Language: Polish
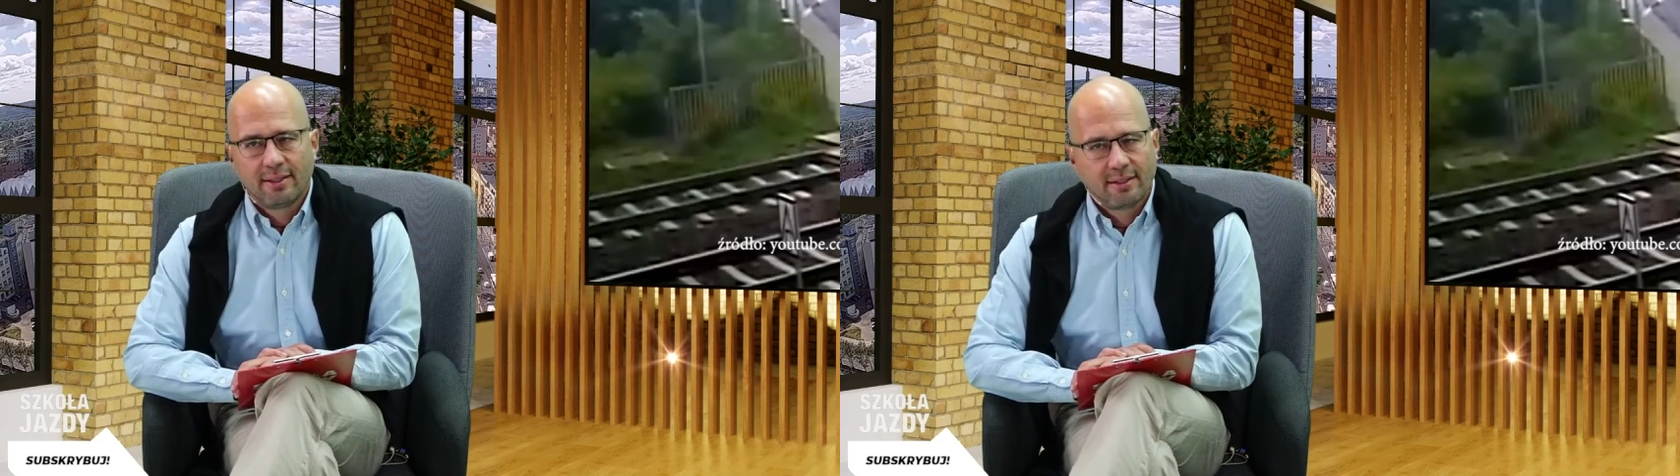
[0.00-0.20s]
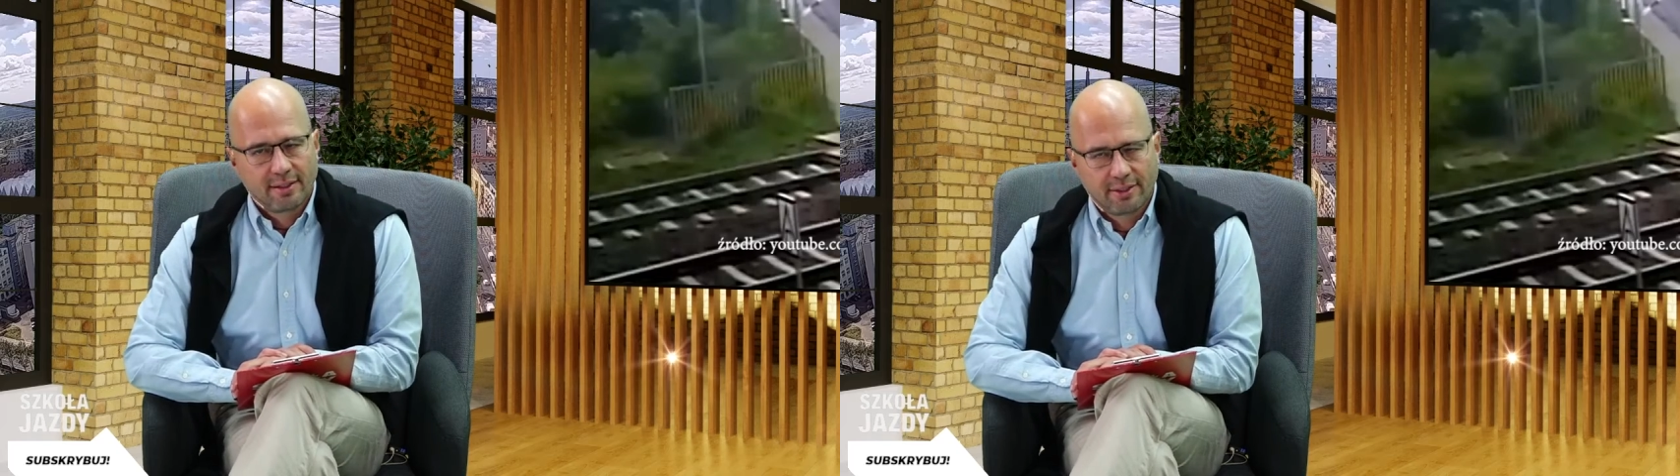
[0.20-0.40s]

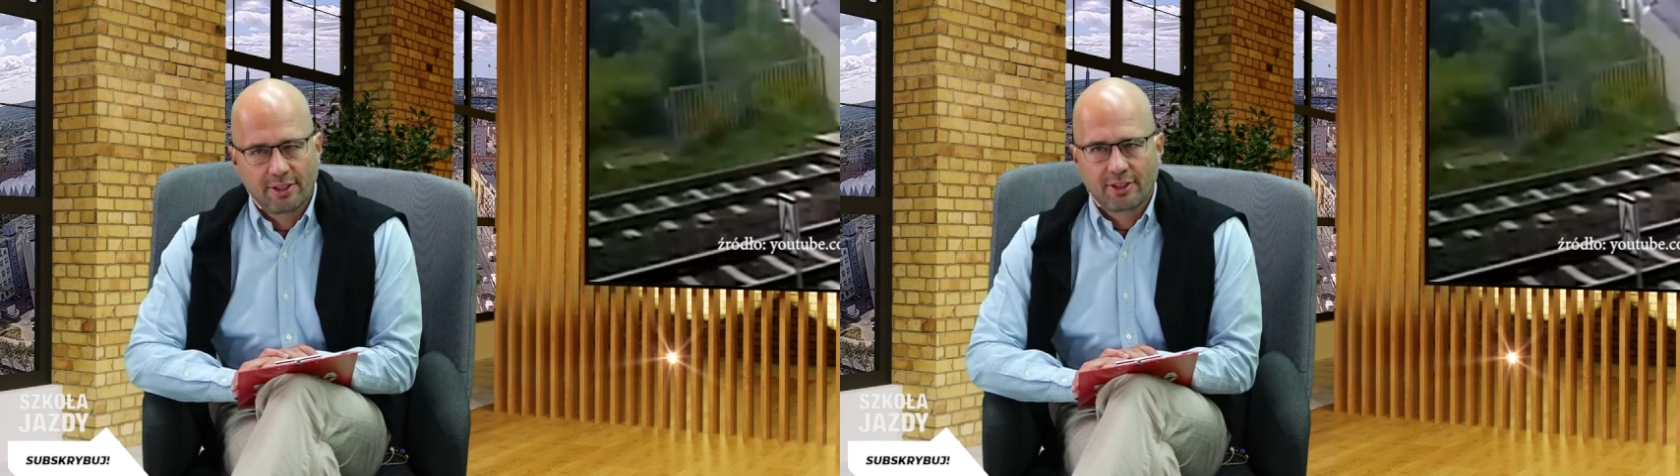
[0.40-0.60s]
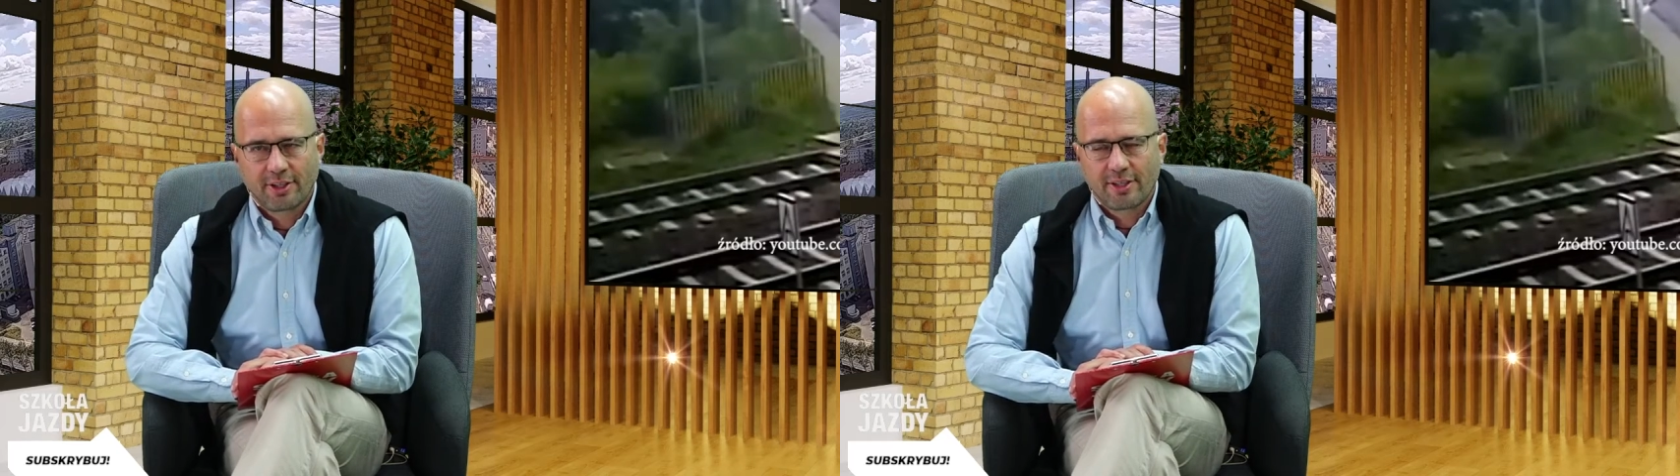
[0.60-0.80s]
No i
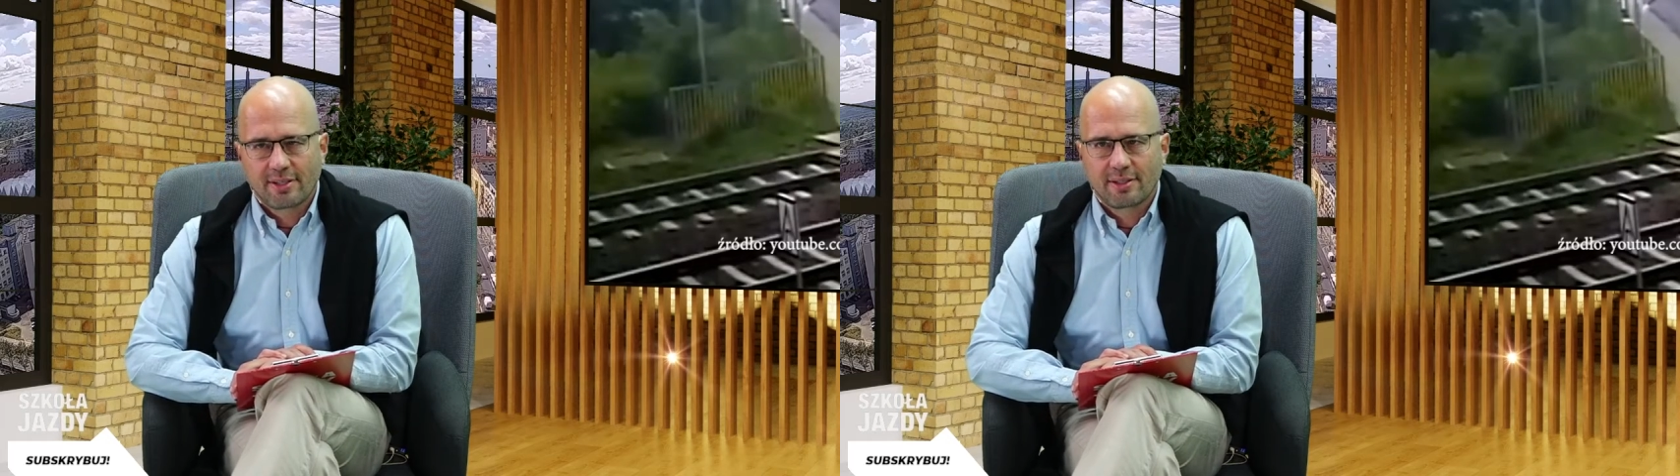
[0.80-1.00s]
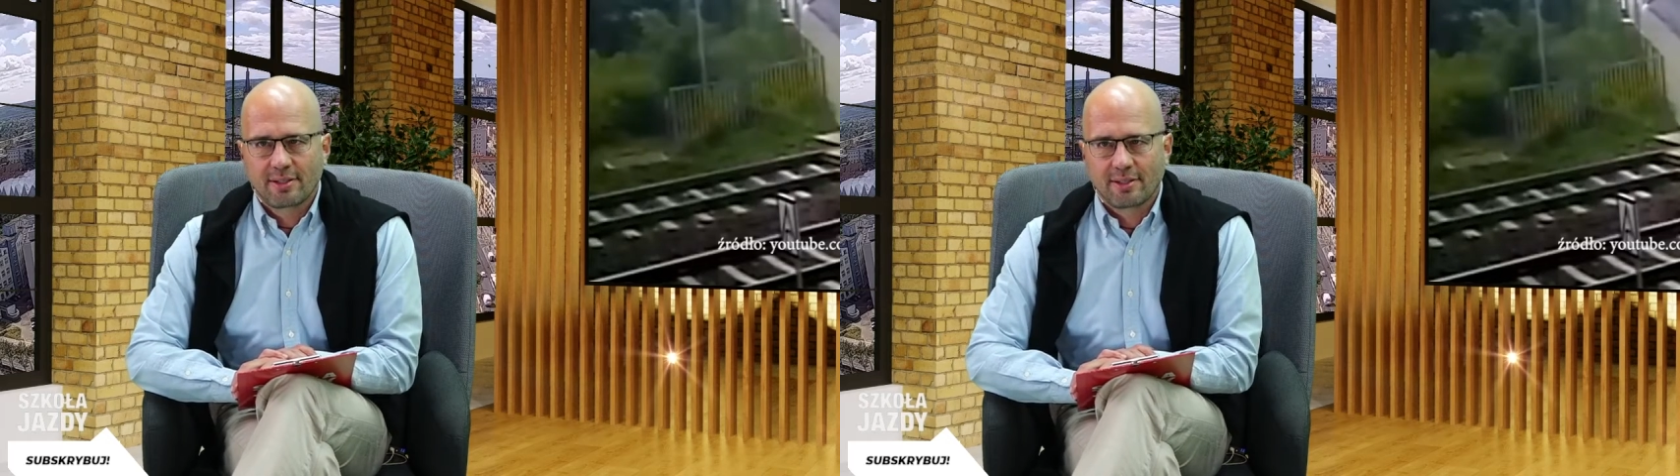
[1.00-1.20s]
to jest